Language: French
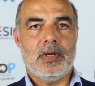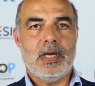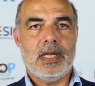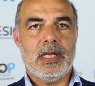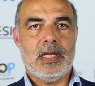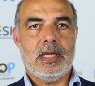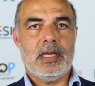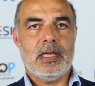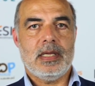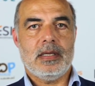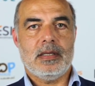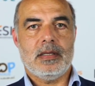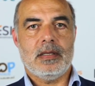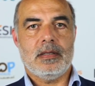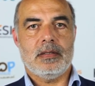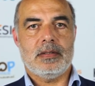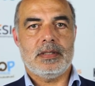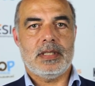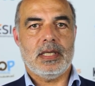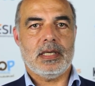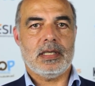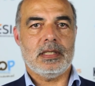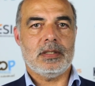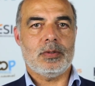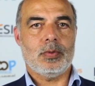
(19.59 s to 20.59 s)
les
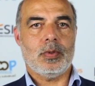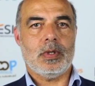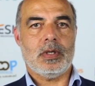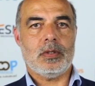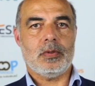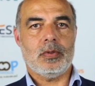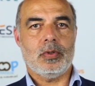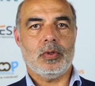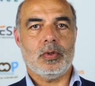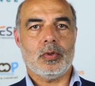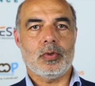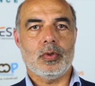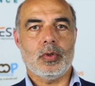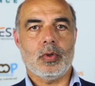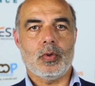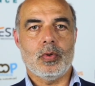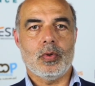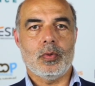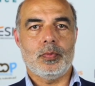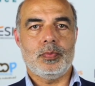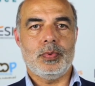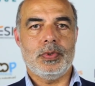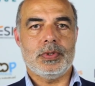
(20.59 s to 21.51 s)
territoires ruraux,